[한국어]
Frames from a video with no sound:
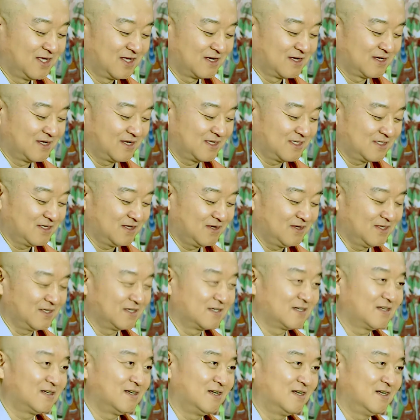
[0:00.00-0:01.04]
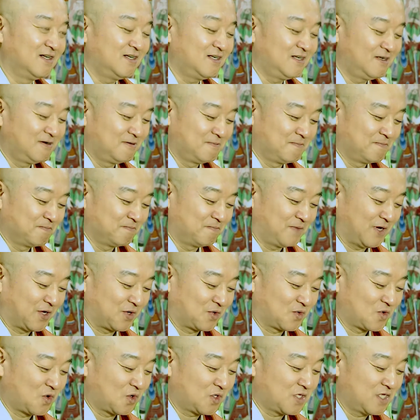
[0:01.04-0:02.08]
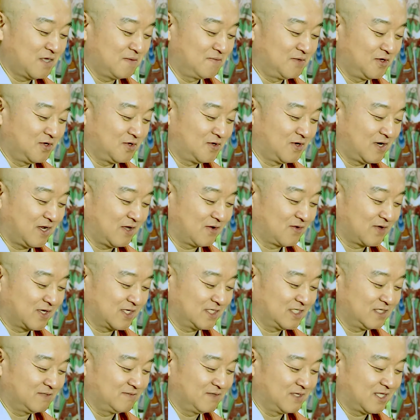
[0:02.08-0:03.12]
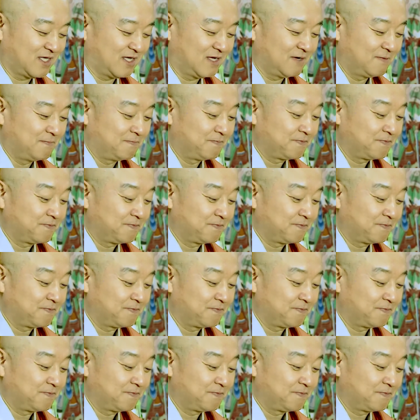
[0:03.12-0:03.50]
그래서 이거를 바로 거기에 비유를 하고 계십니다.